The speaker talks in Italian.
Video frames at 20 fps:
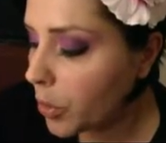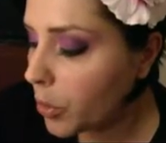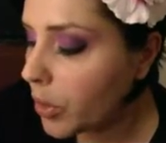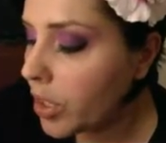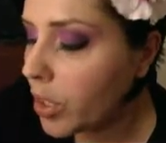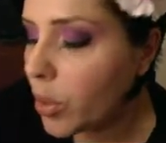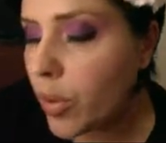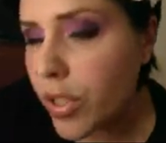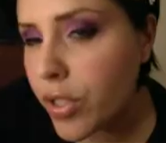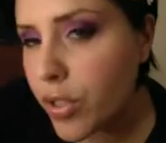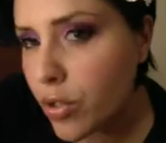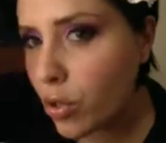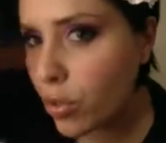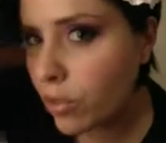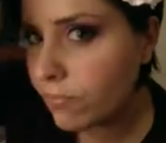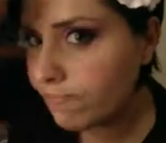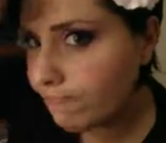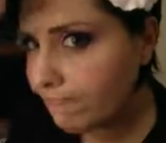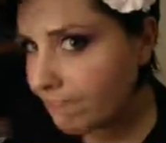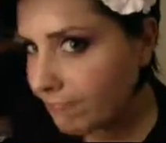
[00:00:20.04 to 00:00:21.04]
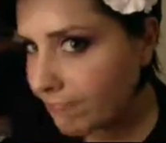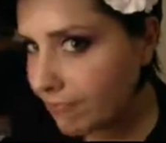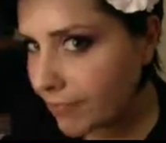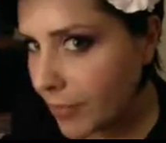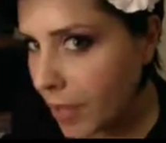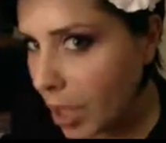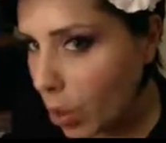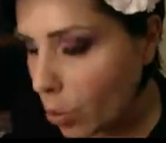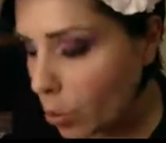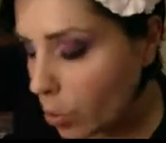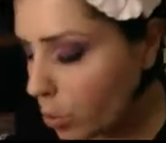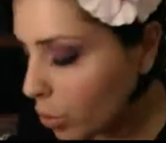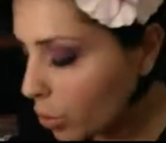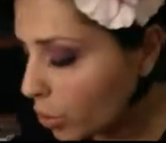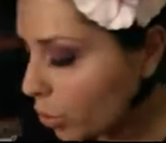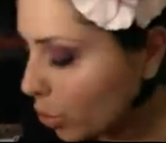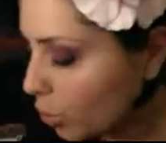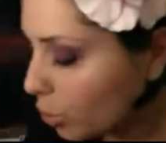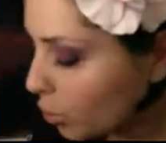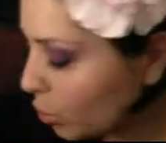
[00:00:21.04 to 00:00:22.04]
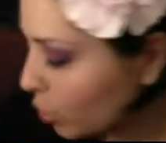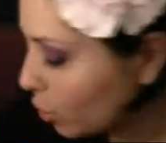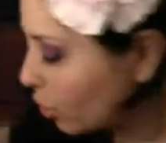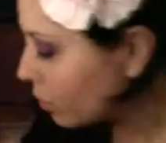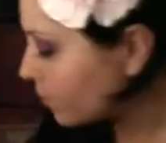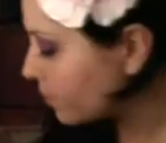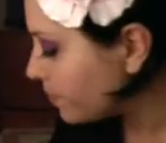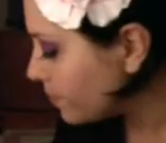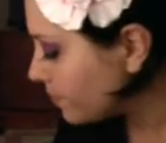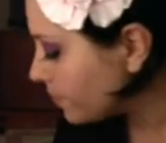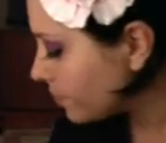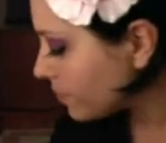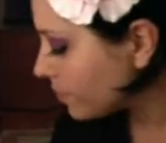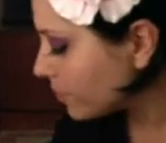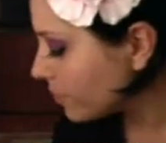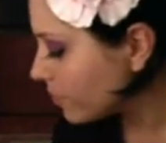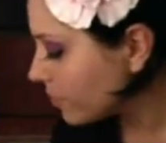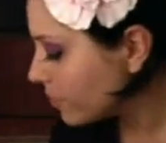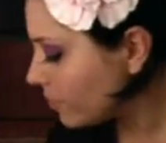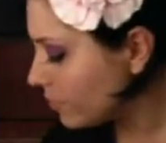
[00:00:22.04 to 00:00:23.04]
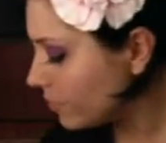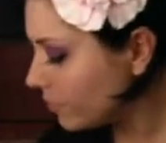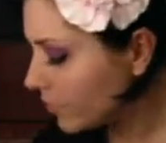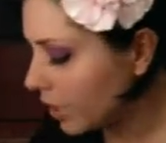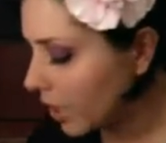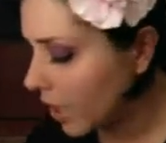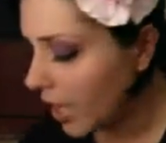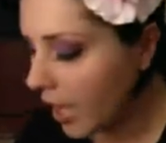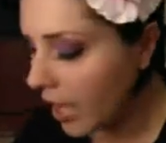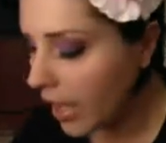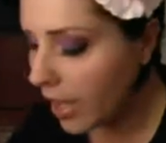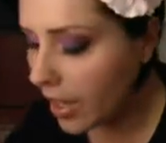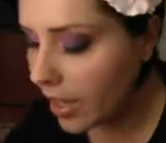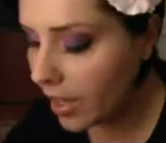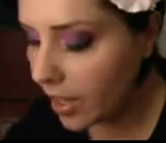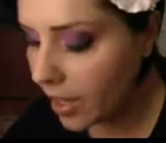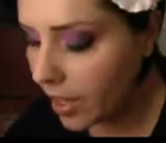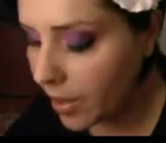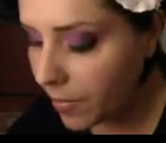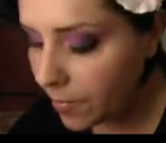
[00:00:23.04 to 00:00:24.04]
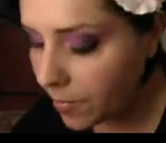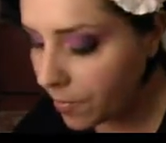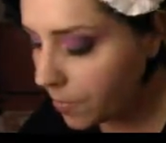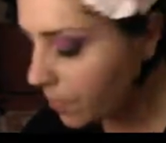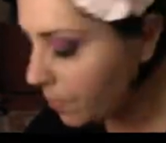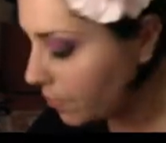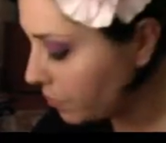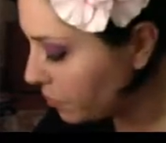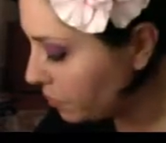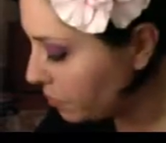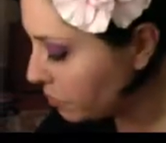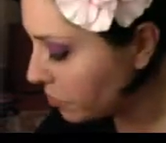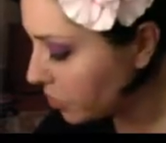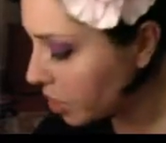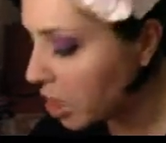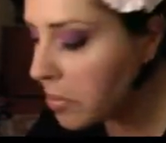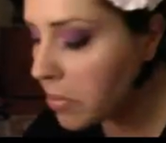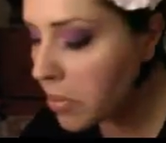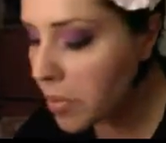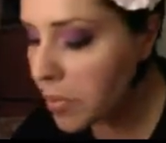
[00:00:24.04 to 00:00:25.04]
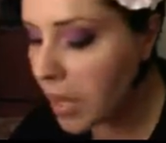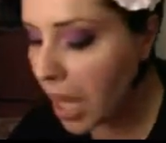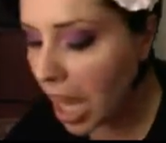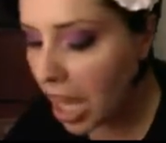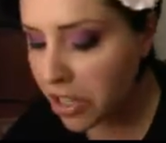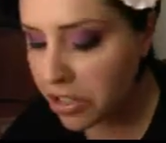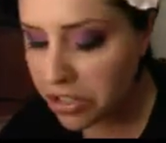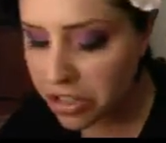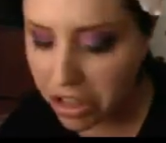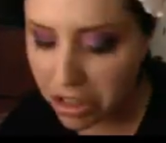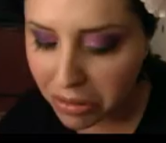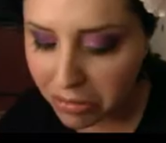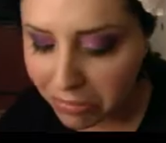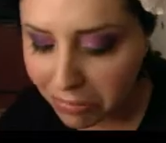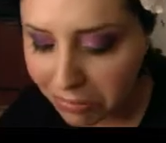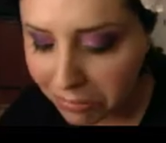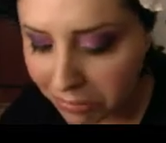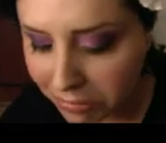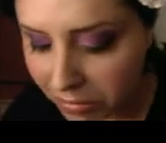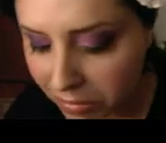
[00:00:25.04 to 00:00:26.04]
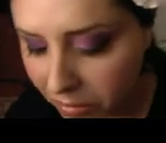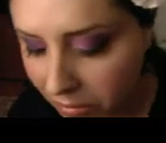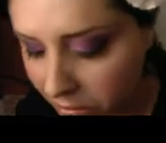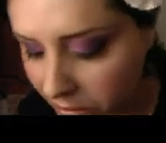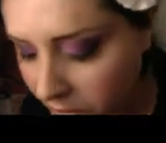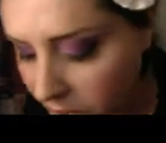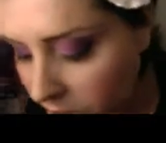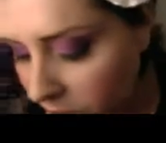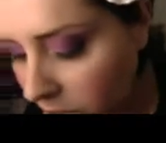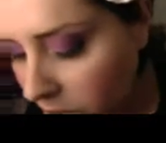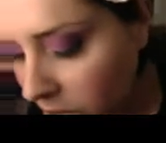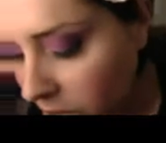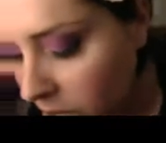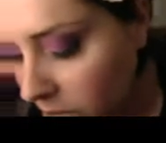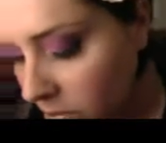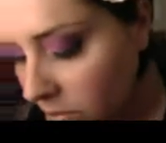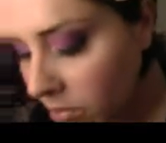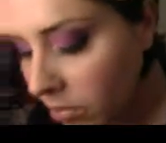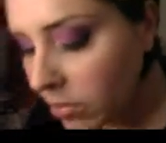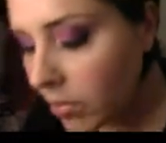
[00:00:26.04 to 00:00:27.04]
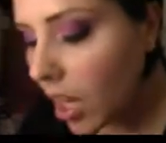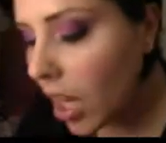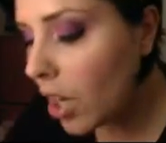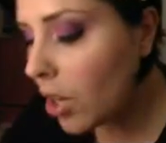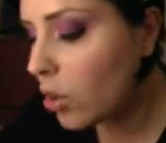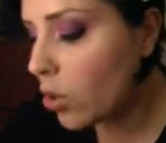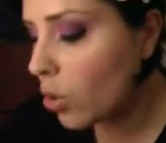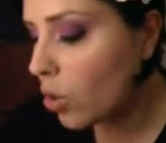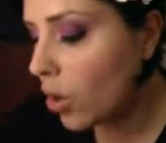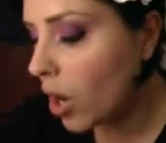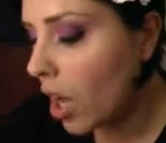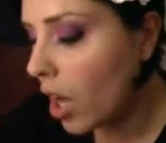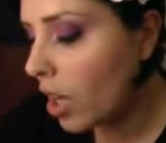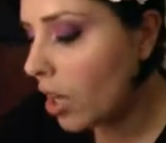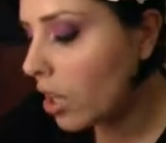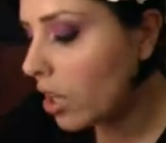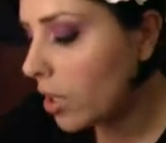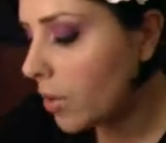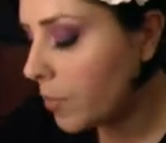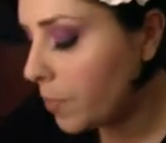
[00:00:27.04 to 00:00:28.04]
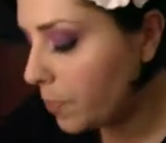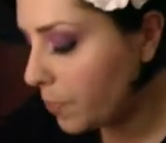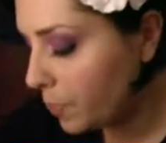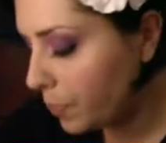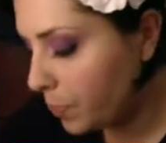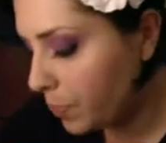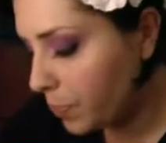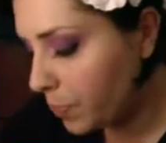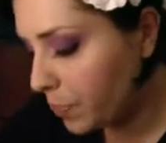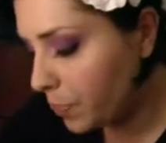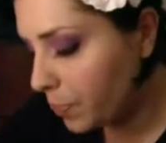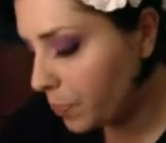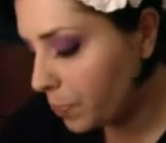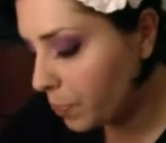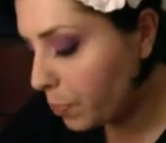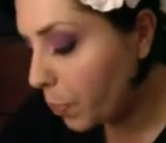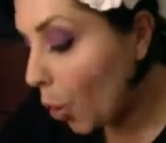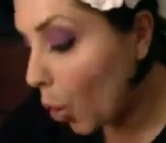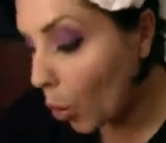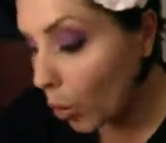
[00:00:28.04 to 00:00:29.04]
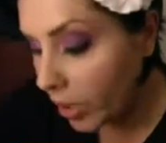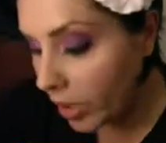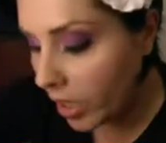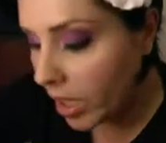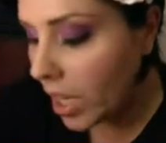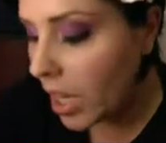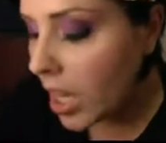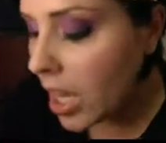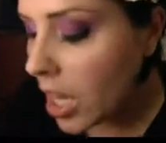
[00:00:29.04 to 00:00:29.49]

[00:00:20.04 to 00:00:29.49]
quindi questo è un prodotto che, eh, che mi piace. Allora, poi...